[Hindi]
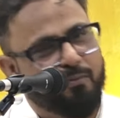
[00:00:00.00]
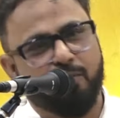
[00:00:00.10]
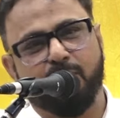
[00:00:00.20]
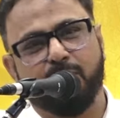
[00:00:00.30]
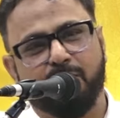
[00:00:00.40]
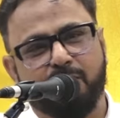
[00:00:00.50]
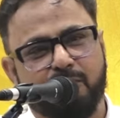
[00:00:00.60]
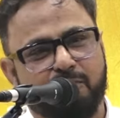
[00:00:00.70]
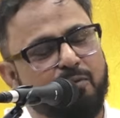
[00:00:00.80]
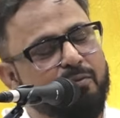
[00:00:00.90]
वो
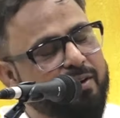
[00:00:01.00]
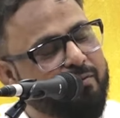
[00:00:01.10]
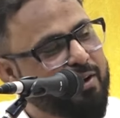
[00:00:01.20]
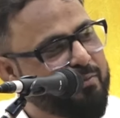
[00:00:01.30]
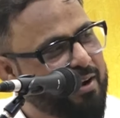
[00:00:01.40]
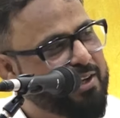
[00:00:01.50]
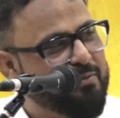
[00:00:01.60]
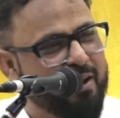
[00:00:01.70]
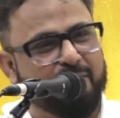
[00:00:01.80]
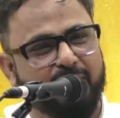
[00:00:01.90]
वो वट वृक्ष
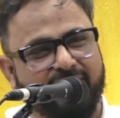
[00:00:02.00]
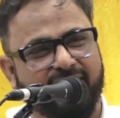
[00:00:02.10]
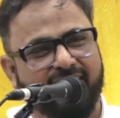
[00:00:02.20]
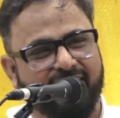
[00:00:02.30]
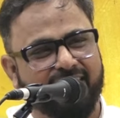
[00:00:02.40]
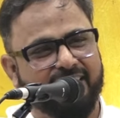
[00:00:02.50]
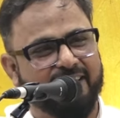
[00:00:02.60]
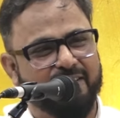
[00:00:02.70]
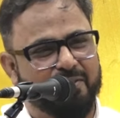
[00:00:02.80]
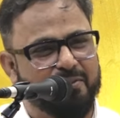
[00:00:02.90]
वहाँ बैठा है
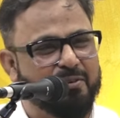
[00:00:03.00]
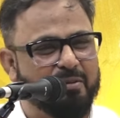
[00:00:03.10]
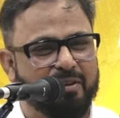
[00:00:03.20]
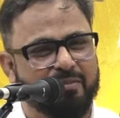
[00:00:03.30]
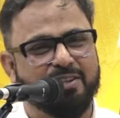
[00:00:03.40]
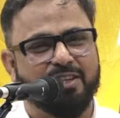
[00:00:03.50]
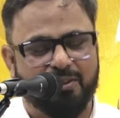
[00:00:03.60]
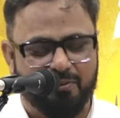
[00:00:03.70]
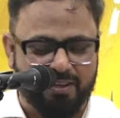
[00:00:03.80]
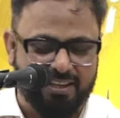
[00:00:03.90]
उनको हम नवीन
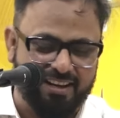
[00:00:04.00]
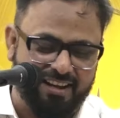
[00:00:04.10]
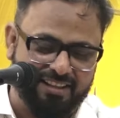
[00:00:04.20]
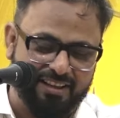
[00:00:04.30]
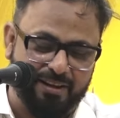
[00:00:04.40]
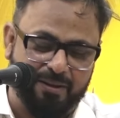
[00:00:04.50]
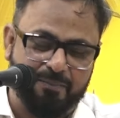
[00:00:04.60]
चतुर्वेदी कहते हैं